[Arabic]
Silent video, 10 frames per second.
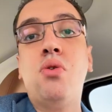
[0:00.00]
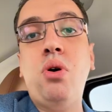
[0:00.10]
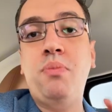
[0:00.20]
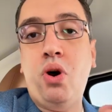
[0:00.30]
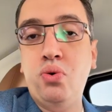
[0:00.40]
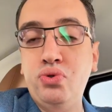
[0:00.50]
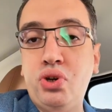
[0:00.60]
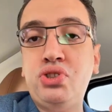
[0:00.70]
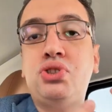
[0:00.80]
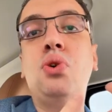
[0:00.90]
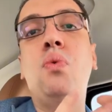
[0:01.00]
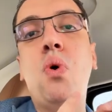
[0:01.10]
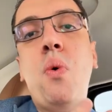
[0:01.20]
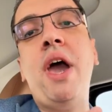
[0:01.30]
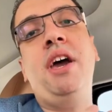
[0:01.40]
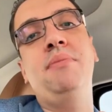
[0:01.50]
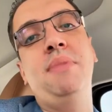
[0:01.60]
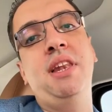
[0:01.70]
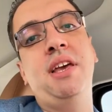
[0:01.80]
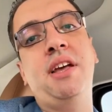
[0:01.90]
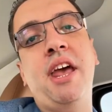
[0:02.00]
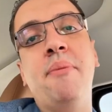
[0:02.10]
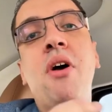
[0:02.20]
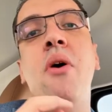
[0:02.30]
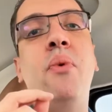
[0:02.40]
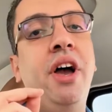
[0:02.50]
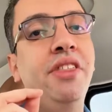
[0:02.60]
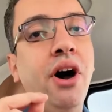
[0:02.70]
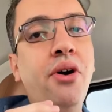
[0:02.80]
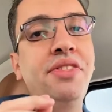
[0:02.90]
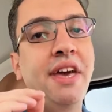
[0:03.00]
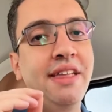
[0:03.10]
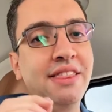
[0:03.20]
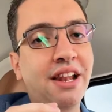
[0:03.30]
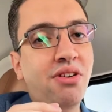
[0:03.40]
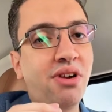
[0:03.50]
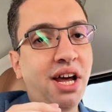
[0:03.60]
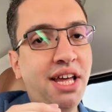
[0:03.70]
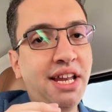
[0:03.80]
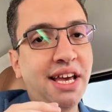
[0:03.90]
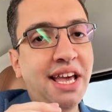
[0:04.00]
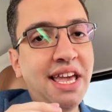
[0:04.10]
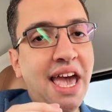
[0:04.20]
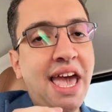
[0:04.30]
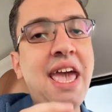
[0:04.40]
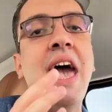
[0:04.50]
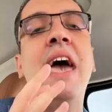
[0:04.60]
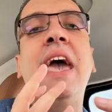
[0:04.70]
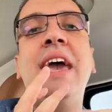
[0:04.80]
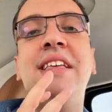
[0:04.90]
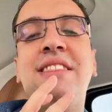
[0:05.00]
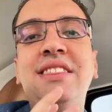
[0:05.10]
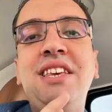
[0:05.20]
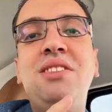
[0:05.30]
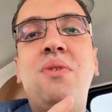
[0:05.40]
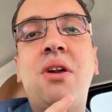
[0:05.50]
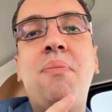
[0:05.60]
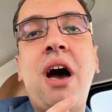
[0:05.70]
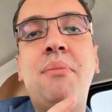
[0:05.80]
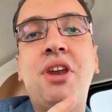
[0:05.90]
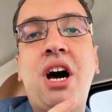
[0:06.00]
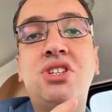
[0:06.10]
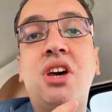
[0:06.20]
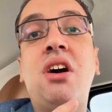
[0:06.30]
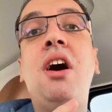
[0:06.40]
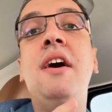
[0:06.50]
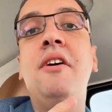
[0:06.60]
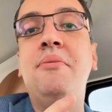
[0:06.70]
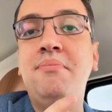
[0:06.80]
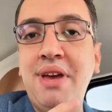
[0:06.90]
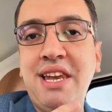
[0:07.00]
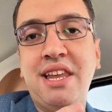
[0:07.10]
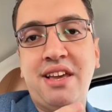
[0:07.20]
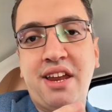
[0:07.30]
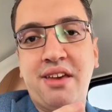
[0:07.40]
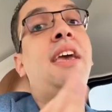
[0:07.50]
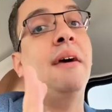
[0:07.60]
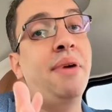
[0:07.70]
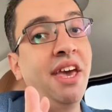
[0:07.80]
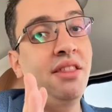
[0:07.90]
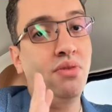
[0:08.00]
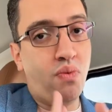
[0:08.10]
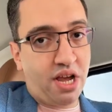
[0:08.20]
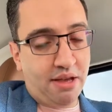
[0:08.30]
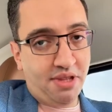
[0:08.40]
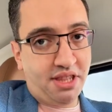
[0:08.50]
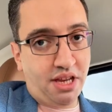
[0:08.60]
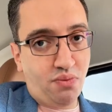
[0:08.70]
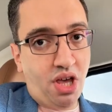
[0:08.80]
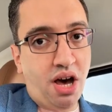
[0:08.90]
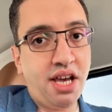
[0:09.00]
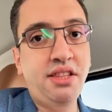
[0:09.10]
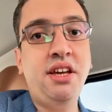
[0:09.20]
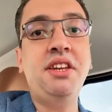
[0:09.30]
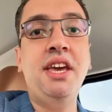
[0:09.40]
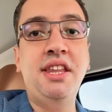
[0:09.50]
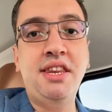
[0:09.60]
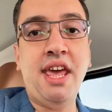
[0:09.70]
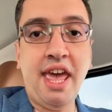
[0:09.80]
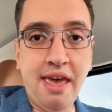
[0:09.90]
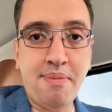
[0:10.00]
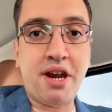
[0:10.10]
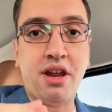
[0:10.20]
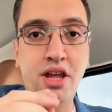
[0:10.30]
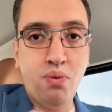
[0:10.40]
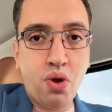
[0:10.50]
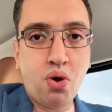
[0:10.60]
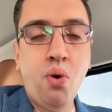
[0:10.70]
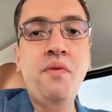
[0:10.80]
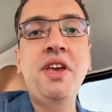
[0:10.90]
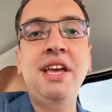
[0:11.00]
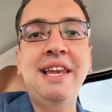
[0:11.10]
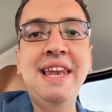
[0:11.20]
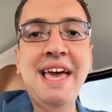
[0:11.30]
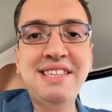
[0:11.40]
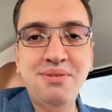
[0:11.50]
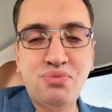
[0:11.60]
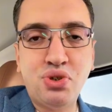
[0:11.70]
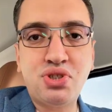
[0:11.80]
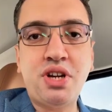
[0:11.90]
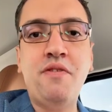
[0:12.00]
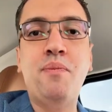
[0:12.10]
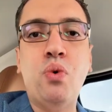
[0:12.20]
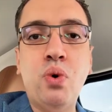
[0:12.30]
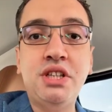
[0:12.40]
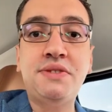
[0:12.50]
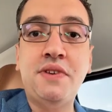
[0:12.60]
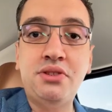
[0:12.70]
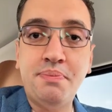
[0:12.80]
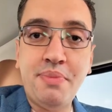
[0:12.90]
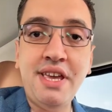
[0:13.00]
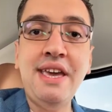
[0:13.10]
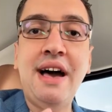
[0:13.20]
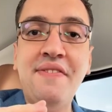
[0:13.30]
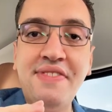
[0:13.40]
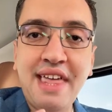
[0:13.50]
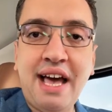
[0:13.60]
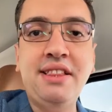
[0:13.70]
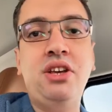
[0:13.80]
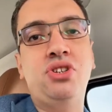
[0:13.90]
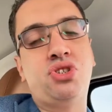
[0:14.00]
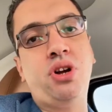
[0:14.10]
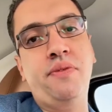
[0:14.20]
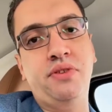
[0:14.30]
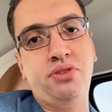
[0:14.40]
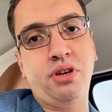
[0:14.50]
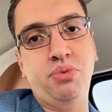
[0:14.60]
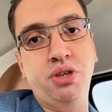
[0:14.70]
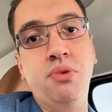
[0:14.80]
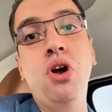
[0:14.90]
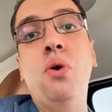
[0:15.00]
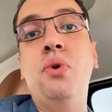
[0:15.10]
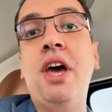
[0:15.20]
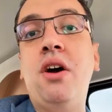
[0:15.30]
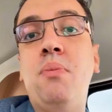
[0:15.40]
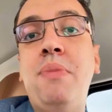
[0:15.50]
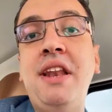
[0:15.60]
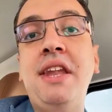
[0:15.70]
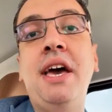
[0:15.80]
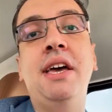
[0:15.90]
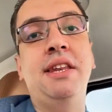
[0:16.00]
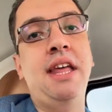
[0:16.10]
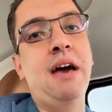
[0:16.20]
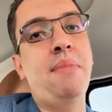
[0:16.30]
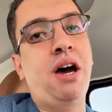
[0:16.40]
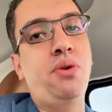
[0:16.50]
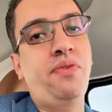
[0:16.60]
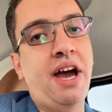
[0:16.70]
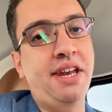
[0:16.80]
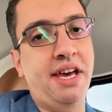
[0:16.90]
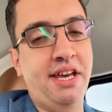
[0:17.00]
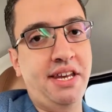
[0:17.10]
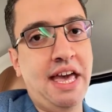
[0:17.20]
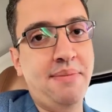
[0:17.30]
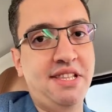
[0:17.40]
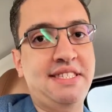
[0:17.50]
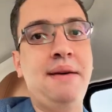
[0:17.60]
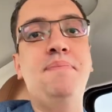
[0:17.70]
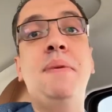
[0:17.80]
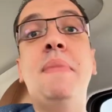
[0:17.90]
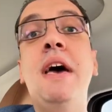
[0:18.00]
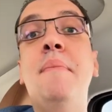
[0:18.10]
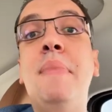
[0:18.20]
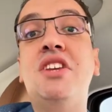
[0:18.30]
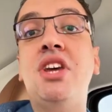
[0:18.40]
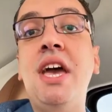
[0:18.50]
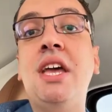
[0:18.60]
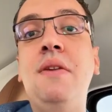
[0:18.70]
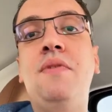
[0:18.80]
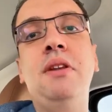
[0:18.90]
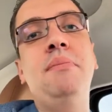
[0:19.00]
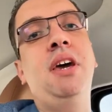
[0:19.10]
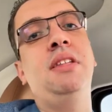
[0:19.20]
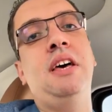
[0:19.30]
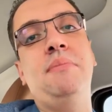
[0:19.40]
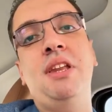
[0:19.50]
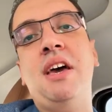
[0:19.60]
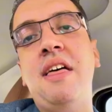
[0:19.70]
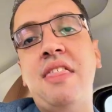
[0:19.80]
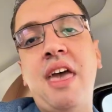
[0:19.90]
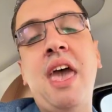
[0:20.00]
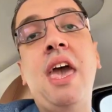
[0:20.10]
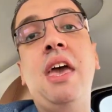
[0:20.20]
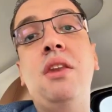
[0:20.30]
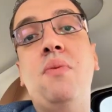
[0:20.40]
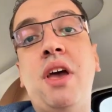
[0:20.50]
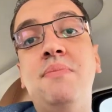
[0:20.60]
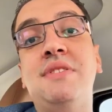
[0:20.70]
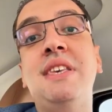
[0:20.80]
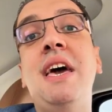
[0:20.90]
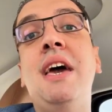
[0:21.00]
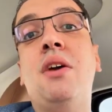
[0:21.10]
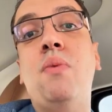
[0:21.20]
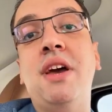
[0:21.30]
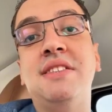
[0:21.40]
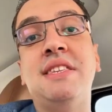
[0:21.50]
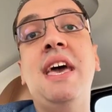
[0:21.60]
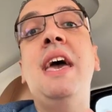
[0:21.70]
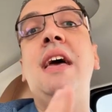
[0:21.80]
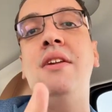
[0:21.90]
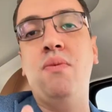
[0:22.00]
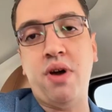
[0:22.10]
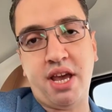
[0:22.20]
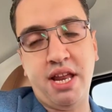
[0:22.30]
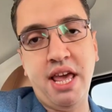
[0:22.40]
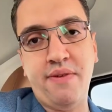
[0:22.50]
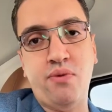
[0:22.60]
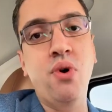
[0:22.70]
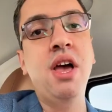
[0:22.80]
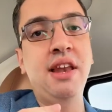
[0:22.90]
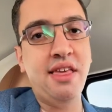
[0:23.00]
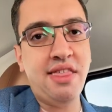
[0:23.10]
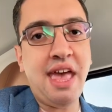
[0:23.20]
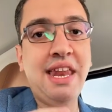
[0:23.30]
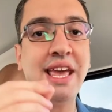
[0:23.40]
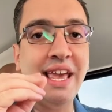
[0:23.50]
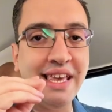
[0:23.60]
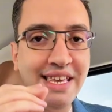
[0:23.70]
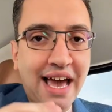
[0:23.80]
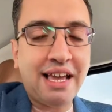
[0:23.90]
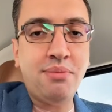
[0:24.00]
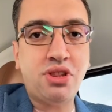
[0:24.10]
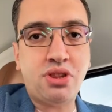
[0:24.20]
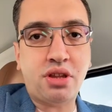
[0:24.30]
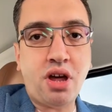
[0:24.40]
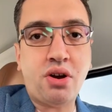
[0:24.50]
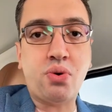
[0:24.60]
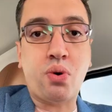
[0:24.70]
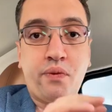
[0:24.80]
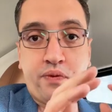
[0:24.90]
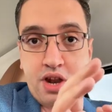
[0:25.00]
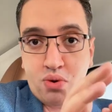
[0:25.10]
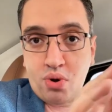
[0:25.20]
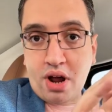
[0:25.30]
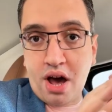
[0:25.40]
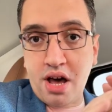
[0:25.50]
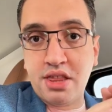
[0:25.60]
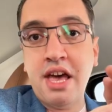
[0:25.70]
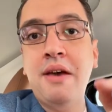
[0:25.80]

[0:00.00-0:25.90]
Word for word: ربع ونص وواحد ملي جرام واحنا قلنا ان الجرعه العلاجيه هي 2.4 من عشرة ملي جرام كمان وجب التنويه ايضا ان ابر الويجوفي لازم تصرف بوصفه طبيه تحت إشراف الطبيب وناخد بالنا إنها معروف عنها إنها بتسبب مشاكل في المعدة من غثيان وإمساك وإسهال وخلافه لذلك يجب التدرج في الجرعات